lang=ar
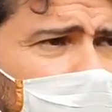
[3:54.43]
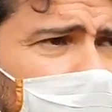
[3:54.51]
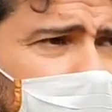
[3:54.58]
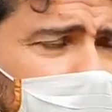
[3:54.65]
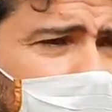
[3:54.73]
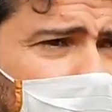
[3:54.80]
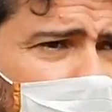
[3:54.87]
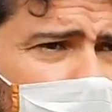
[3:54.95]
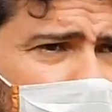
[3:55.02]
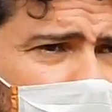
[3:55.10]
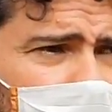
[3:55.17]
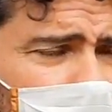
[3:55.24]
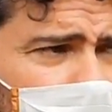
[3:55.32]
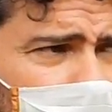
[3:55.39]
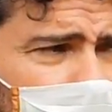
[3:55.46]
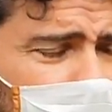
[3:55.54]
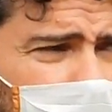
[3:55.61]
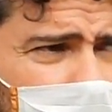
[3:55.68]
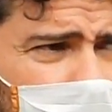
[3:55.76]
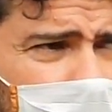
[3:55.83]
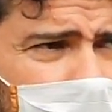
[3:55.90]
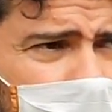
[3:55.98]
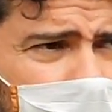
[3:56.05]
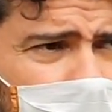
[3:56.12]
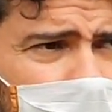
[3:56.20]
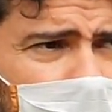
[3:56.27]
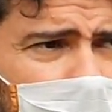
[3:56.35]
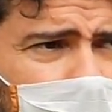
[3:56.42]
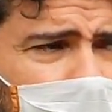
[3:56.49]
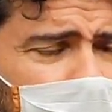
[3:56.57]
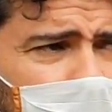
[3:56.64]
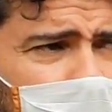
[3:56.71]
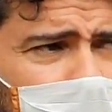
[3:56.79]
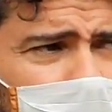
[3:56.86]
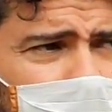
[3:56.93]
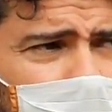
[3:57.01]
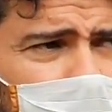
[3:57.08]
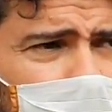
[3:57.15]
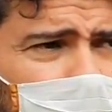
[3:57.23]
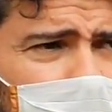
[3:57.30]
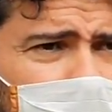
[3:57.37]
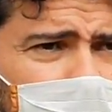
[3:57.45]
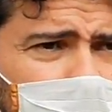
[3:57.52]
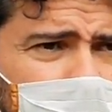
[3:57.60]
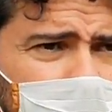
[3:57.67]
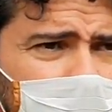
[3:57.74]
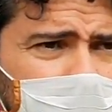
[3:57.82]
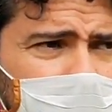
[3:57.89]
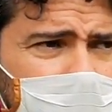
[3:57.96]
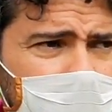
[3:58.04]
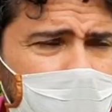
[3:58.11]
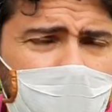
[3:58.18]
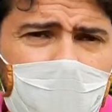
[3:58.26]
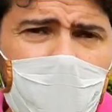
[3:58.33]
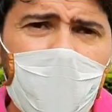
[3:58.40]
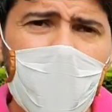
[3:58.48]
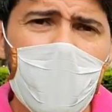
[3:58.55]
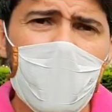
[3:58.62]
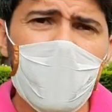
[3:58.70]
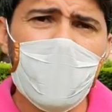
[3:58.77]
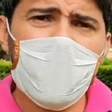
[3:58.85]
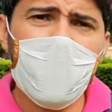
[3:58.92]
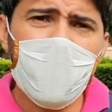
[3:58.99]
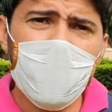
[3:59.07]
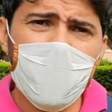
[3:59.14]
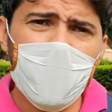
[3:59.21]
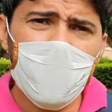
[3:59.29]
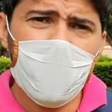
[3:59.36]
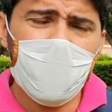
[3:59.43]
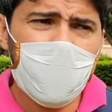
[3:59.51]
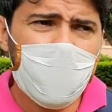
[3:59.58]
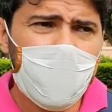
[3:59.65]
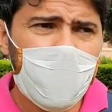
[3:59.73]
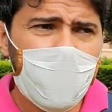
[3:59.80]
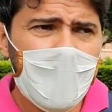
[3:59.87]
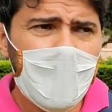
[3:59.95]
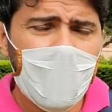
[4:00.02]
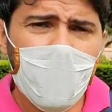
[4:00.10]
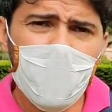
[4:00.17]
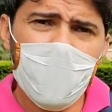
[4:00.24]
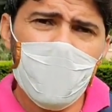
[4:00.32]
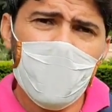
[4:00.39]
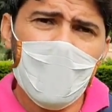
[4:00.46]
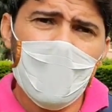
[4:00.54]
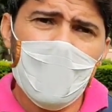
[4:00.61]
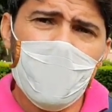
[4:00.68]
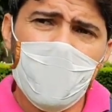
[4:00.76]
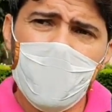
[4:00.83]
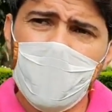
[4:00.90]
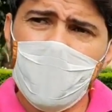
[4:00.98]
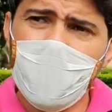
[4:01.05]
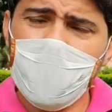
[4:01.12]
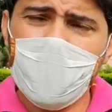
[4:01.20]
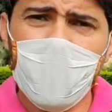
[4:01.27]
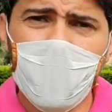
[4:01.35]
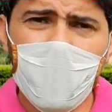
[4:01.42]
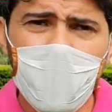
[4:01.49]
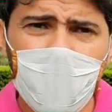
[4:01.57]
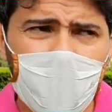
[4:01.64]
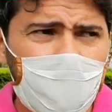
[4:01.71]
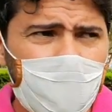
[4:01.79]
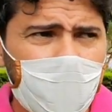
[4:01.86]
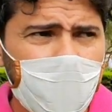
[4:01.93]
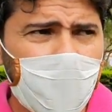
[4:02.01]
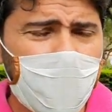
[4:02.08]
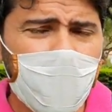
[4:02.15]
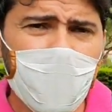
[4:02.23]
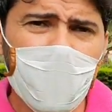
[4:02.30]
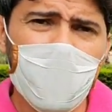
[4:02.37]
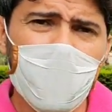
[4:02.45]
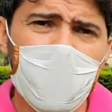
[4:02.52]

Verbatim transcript: اللي تعترف به اليونسكو آه، تيقول بان آه، لا يستحيل ان نصنع جامع الفنا